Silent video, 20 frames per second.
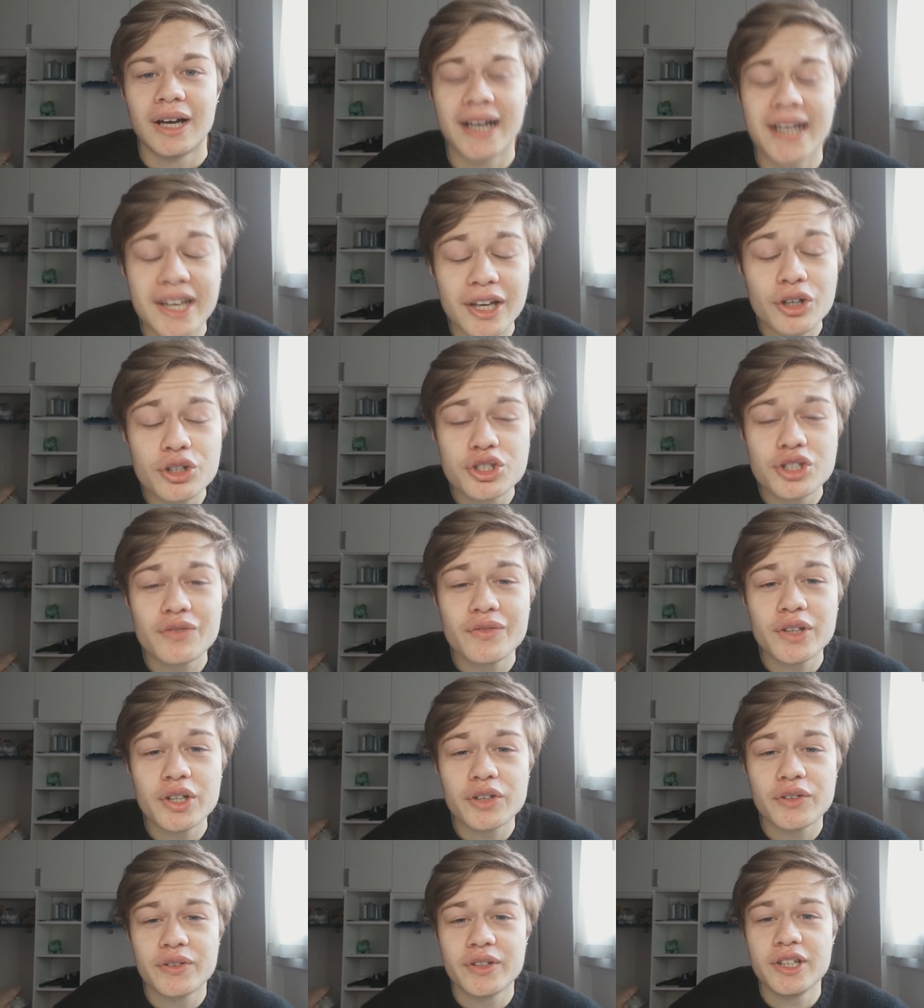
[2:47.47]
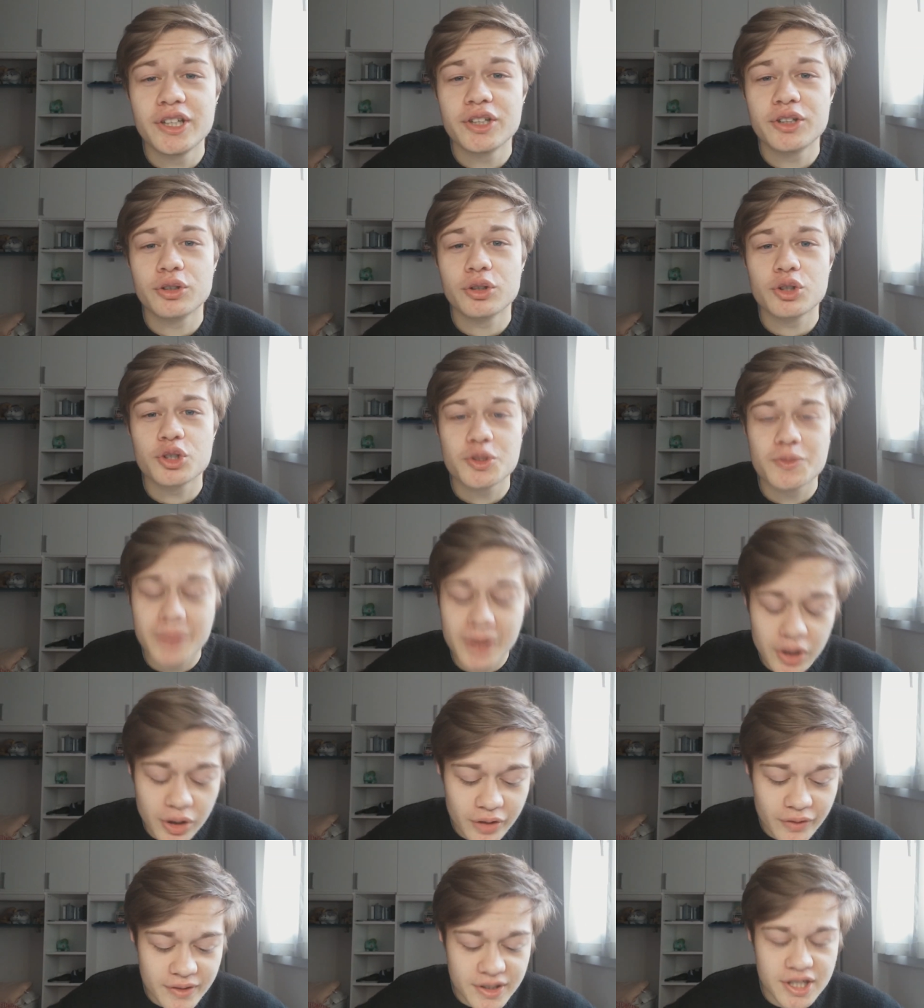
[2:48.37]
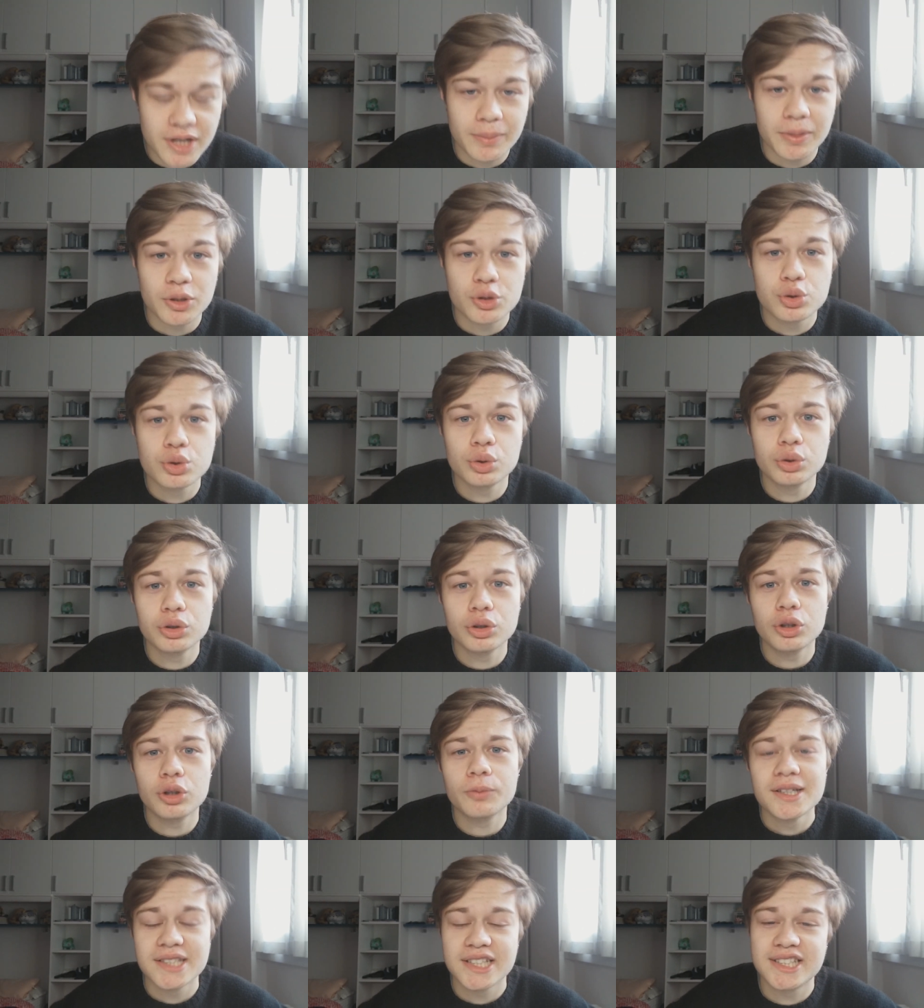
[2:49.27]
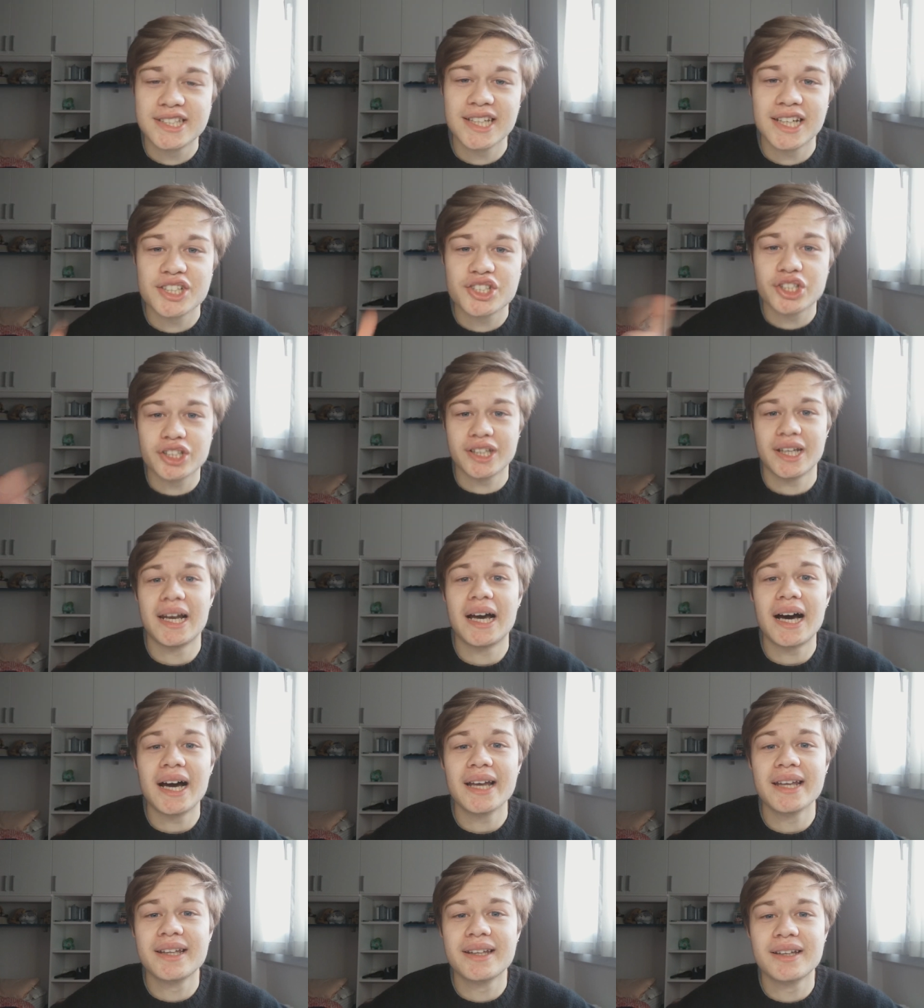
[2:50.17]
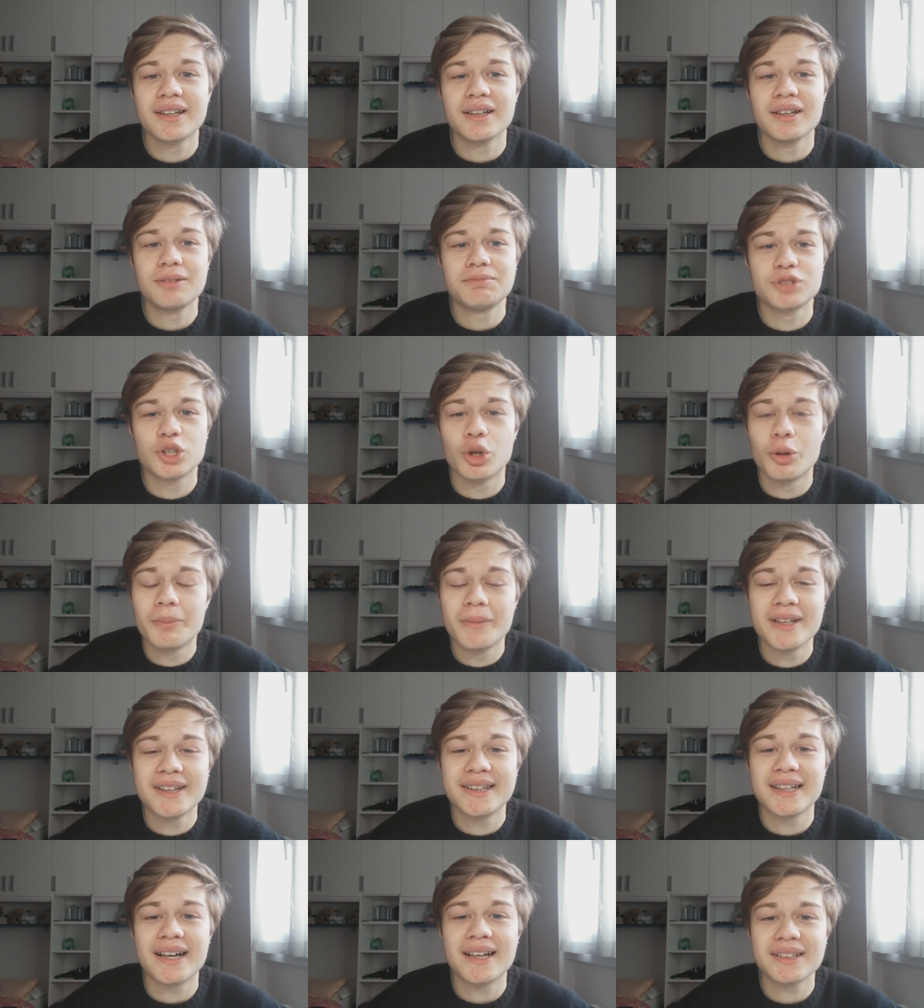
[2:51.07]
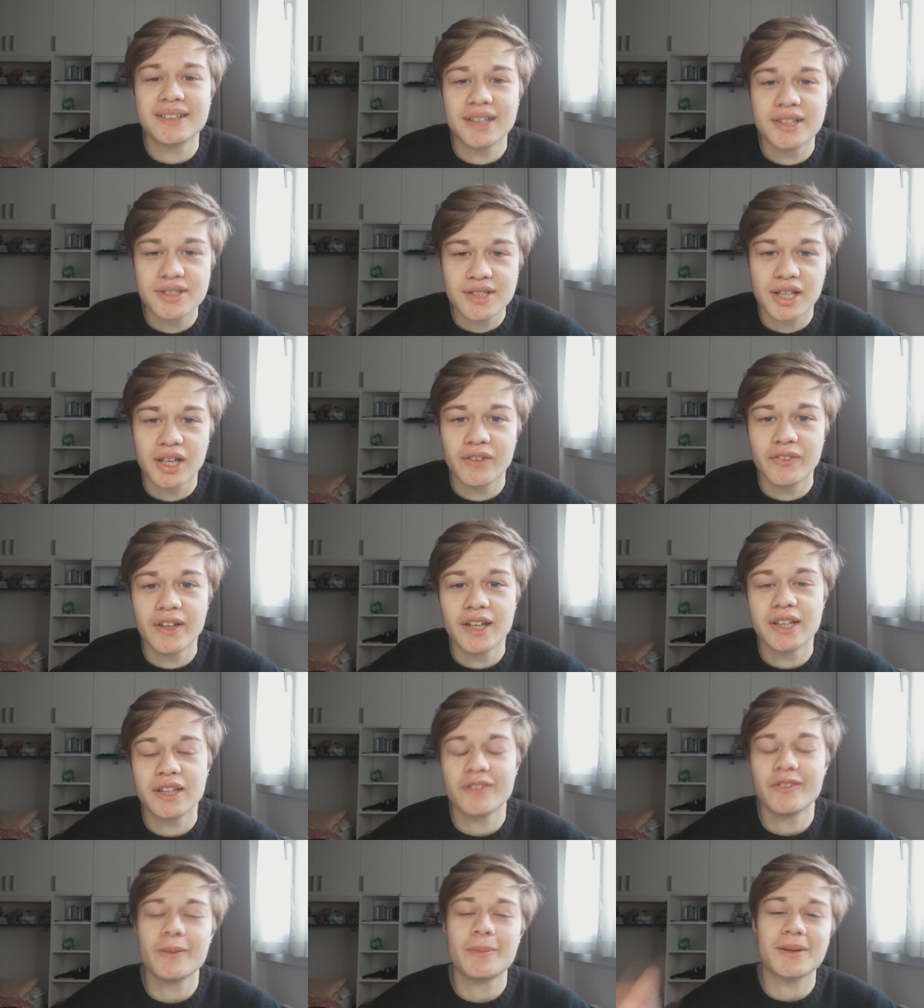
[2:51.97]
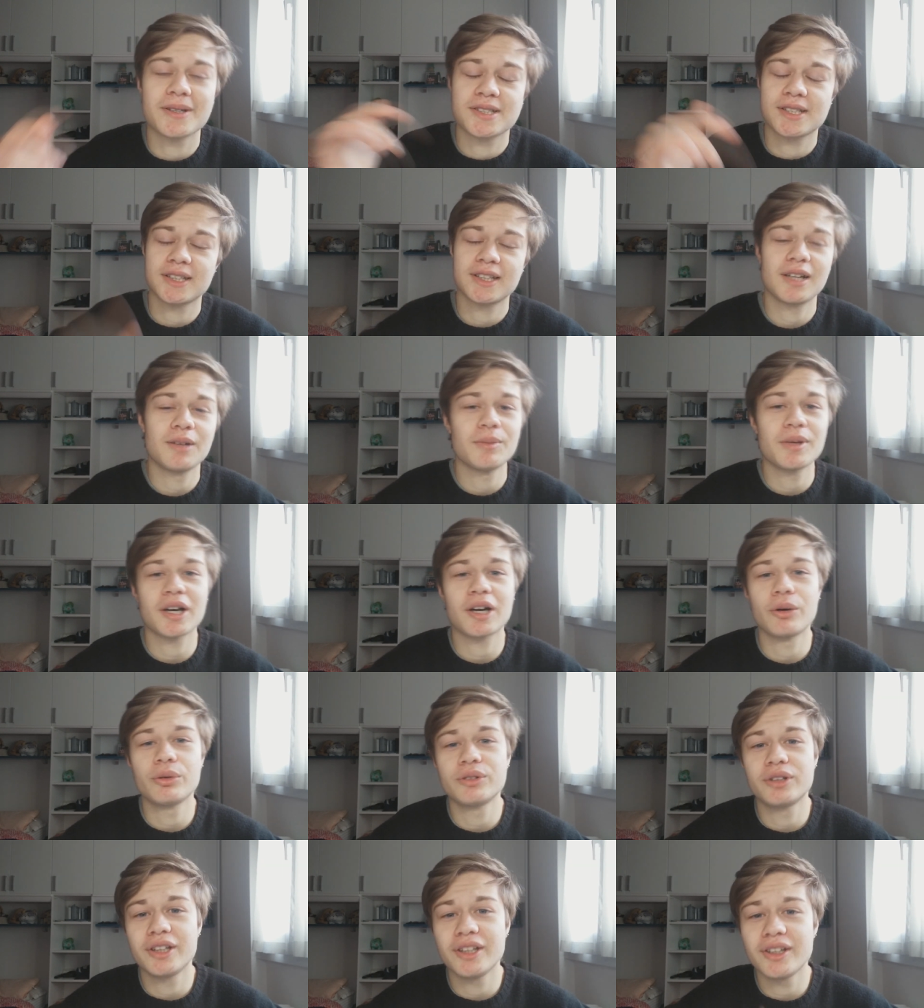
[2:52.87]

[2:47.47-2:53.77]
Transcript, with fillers: anche oggi il video è finito, spero che vi sia piaciuto. Se sì lasciate like, commentate, iscrivetevi, passate al mio account